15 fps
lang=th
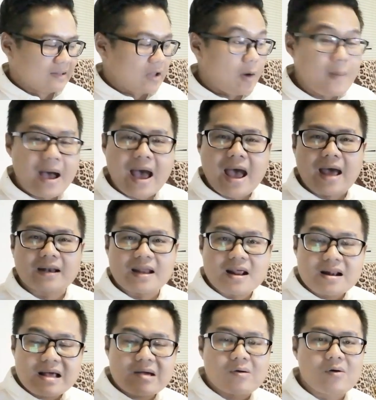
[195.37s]
ต่อมาใน
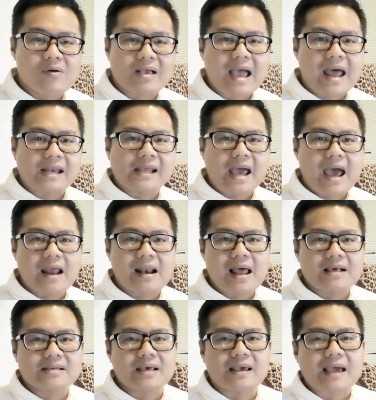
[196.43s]
เรื่องของการงาน
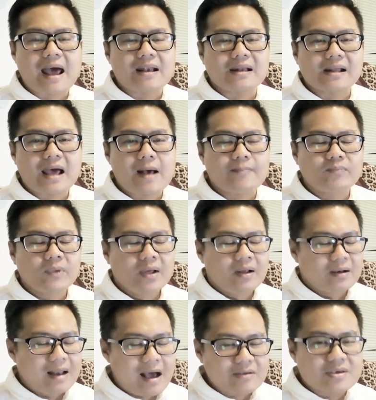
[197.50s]
ราศีกันนะครับ
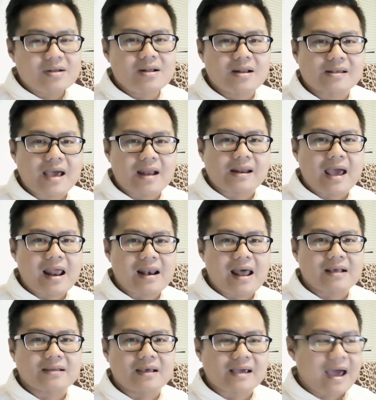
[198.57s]
ดาวเจ้าเรือนการงาน
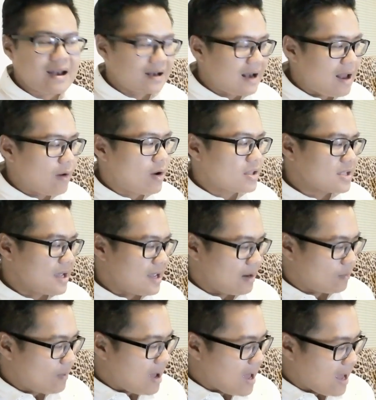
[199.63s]
ราศีกันเราก็จะ
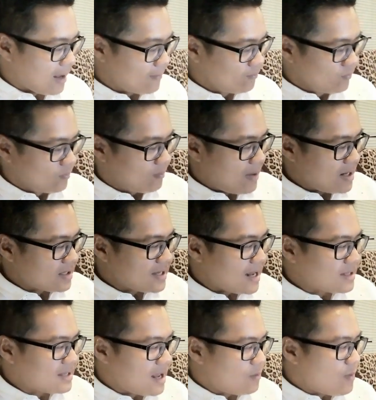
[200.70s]
เห็นว่ามันชั
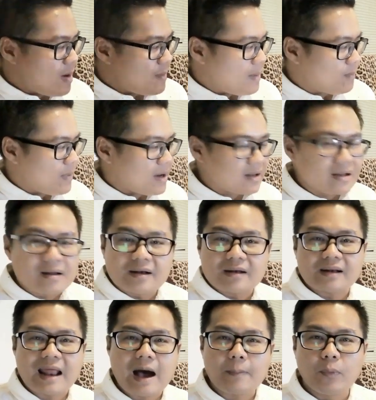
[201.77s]
ดเจนว่ามันเป็น
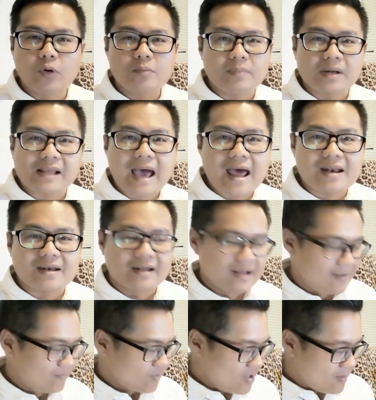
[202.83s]
ดาวพุธเหมือนกัน
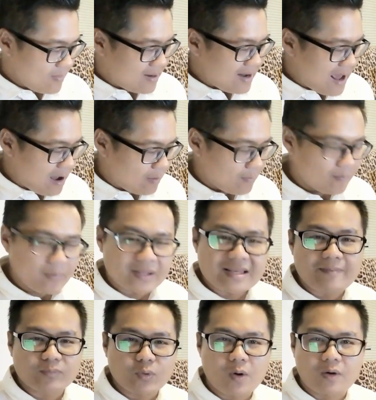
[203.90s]
ซึ่งเป็นดาวประ
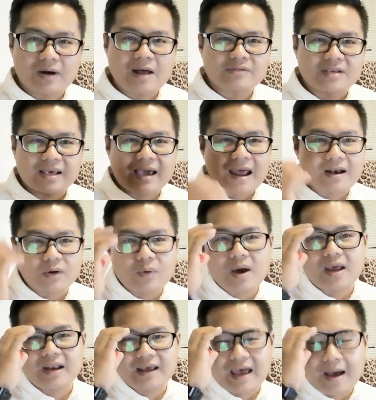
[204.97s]
จำตัวของราศีกันด้ว
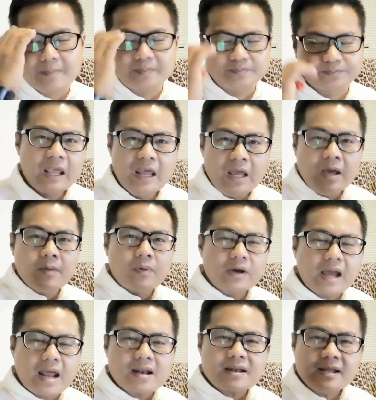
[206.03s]
ยนะครับ เพ
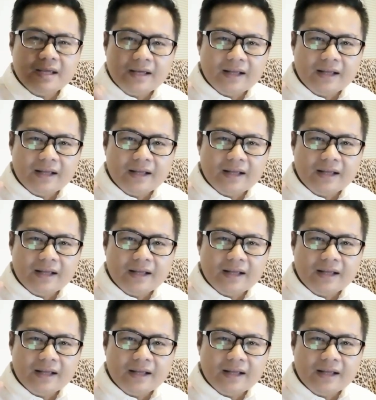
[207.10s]
ราะงั้น